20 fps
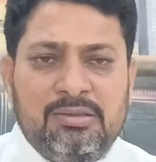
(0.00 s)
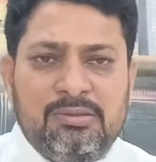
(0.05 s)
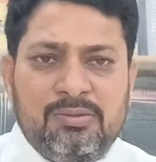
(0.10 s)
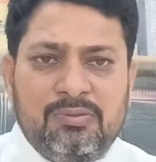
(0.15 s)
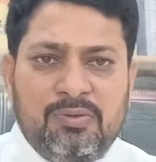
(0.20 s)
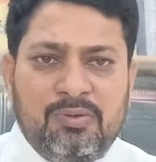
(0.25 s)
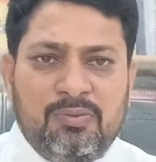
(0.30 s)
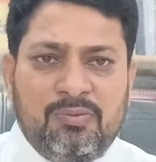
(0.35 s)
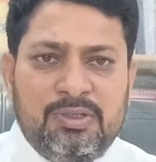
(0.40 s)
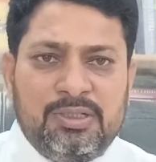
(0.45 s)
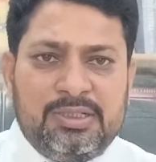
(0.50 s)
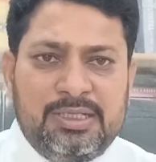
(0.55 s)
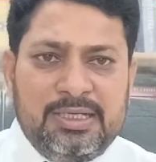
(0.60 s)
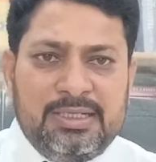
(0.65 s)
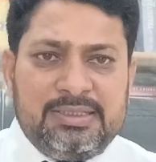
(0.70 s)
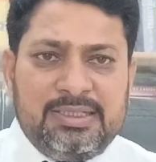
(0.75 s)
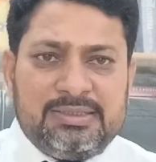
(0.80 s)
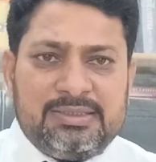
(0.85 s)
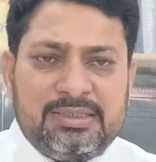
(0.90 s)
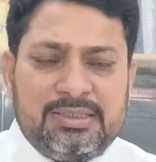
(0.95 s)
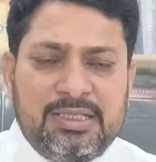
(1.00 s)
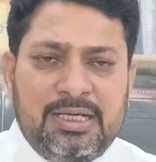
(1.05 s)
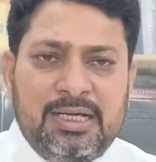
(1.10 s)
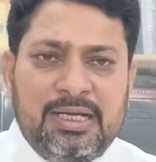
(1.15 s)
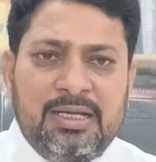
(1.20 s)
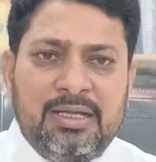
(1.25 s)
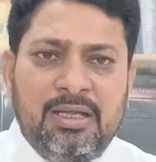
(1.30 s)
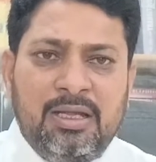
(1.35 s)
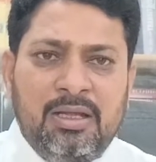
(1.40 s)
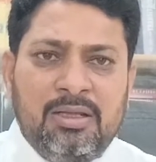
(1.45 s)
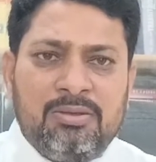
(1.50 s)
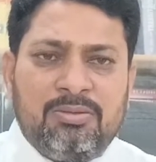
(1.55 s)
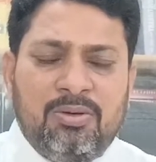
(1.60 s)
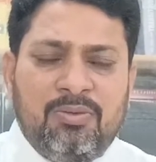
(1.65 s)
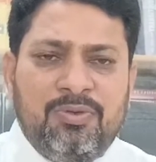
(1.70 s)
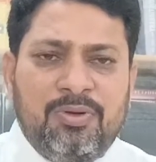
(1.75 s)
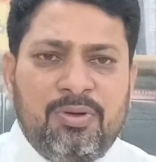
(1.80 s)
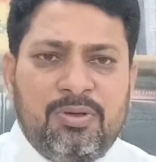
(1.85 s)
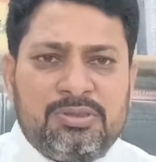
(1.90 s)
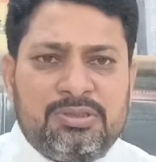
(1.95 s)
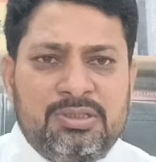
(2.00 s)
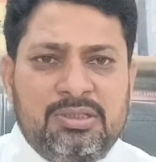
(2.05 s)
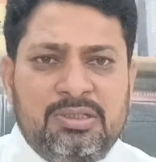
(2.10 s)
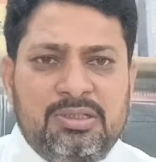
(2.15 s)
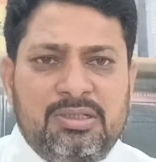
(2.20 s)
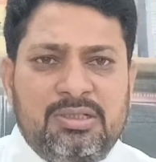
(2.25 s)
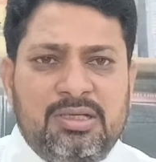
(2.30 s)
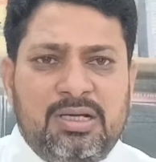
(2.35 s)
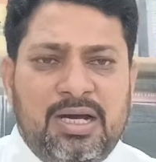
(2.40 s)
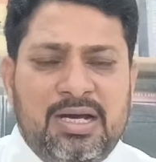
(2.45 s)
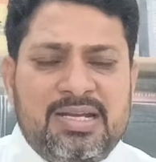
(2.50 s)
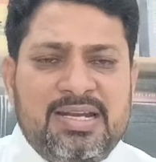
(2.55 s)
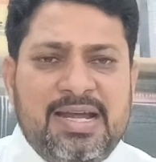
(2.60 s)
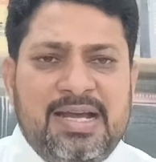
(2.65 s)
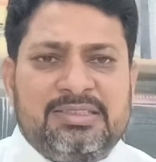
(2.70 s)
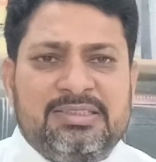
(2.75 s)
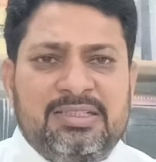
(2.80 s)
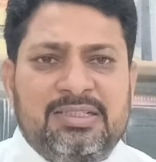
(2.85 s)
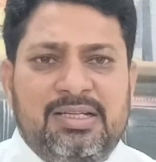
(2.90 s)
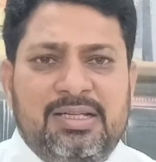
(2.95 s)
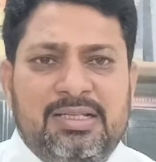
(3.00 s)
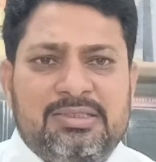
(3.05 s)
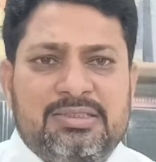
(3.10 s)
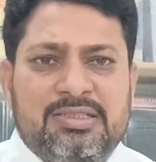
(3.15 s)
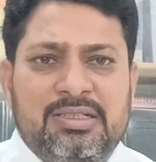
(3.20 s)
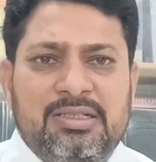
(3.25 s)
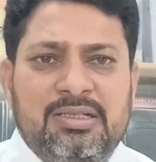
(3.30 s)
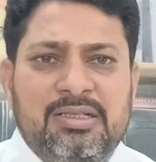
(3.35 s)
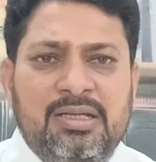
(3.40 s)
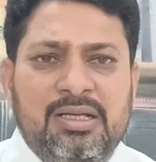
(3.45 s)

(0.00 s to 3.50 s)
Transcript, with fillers: जो वो वही किया जा सकता है तो व्योर्स अननेचुरल लस्ट